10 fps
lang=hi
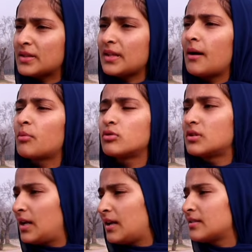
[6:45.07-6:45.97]
पता है आप कुछ
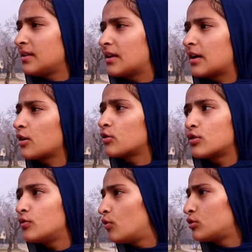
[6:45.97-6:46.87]
गलत नहीं कर रहे हो
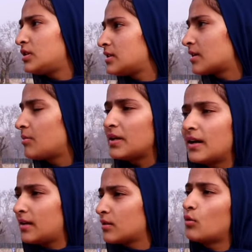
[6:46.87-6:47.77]
तो वो चीज़ कभी
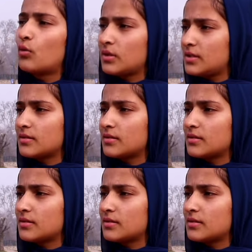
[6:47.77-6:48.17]
गलत हो नहीं